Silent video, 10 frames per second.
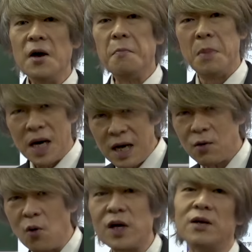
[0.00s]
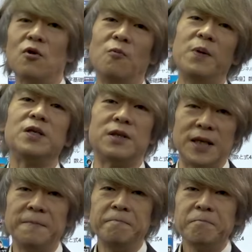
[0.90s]
まあ今回のホームページは
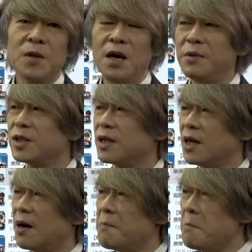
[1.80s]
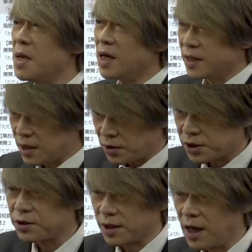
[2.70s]
ね、えー、皆さんが目当てと
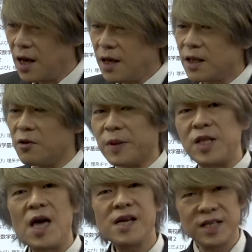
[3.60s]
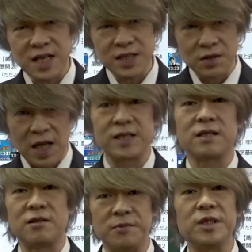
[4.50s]
するね、例えば定期テスト対
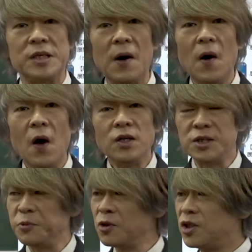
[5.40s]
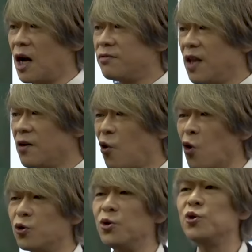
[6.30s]
策でもいいですよ。自分の弱点
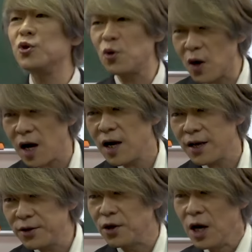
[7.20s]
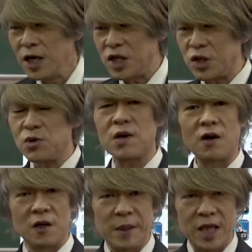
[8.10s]
克服と考える一週間を
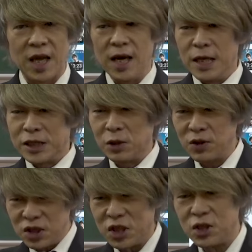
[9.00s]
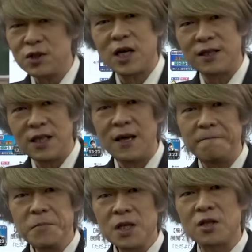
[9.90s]
決めて、その一週間
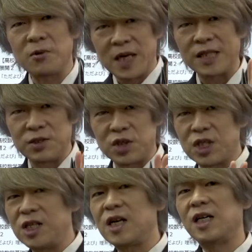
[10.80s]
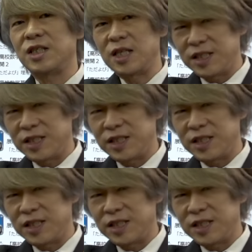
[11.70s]
で、例えば数と式に関して